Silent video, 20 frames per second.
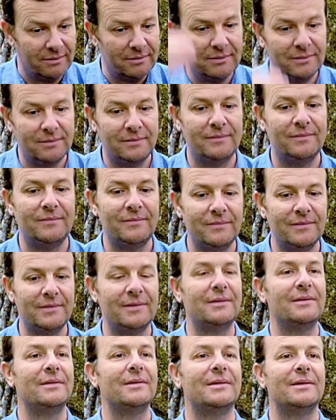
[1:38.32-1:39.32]
euh,
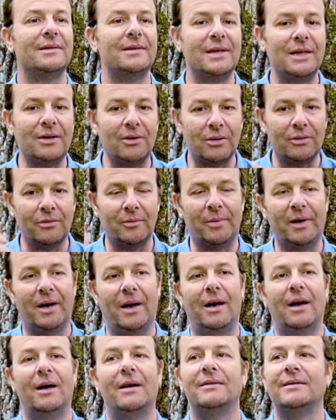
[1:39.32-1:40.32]
ténor
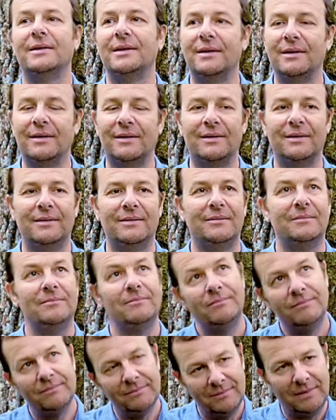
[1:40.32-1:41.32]
d'opéra,
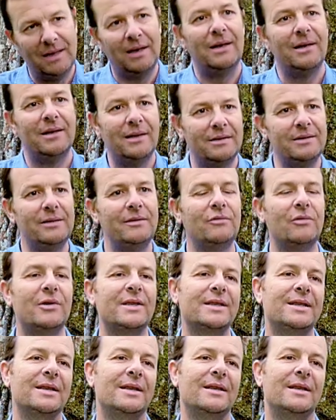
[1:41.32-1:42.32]
un niveau assez